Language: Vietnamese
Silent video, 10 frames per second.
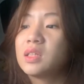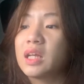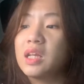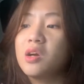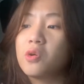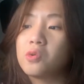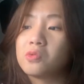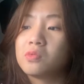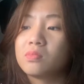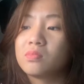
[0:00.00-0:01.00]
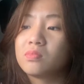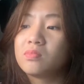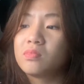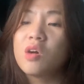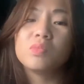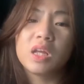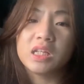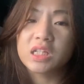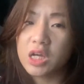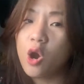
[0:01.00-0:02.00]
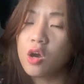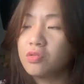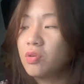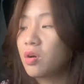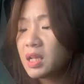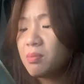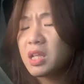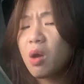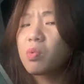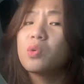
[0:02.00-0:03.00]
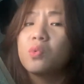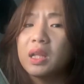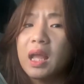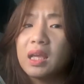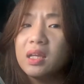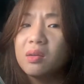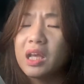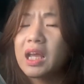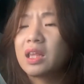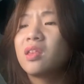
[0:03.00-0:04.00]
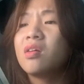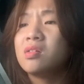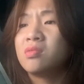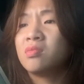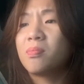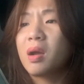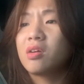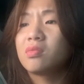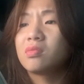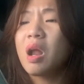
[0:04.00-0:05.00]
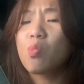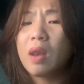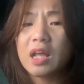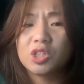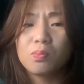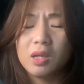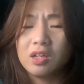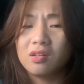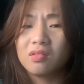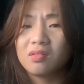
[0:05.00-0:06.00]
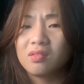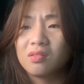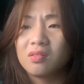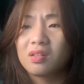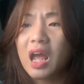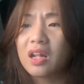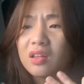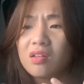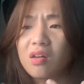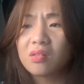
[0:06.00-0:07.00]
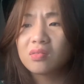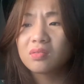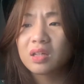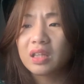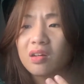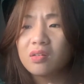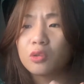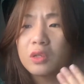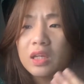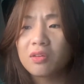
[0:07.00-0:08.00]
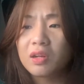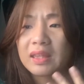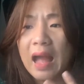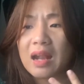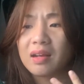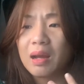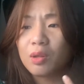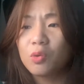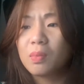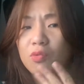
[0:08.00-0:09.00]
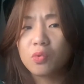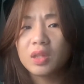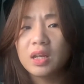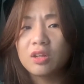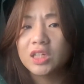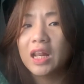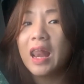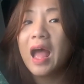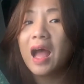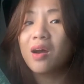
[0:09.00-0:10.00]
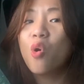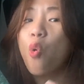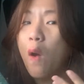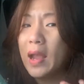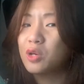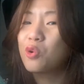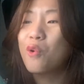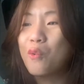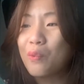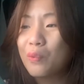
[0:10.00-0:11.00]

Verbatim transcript: cái điều không thể tránh khỏi được khi mình đọc cái cuốn này cái cái từ mà động lại cho mình cái ấn tượng cái từ duy nhất để có thể tả tới cảm giác của mình về cuốn sách này chính là hoài cổ